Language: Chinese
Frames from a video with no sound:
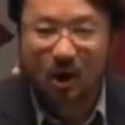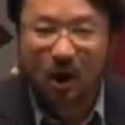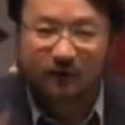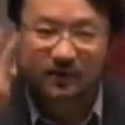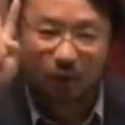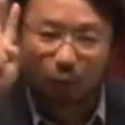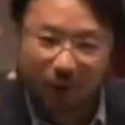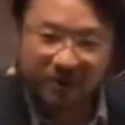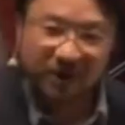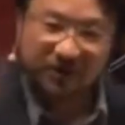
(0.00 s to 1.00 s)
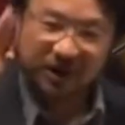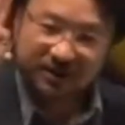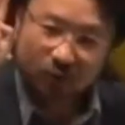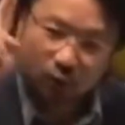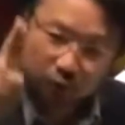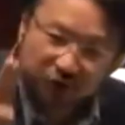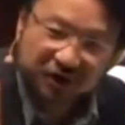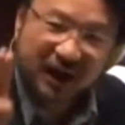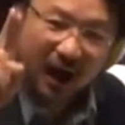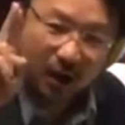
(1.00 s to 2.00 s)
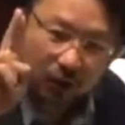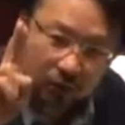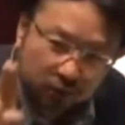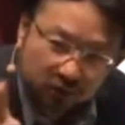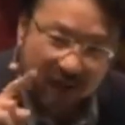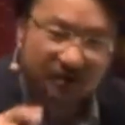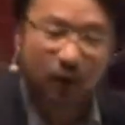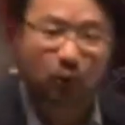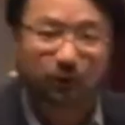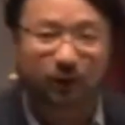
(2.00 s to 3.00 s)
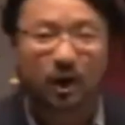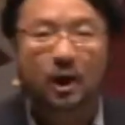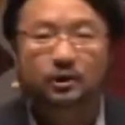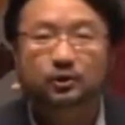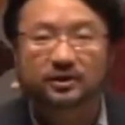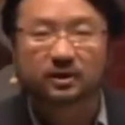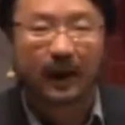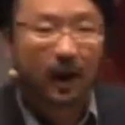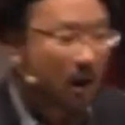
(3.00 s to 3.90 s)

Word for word: 而这个观念也是古希腊常常用的就是什么？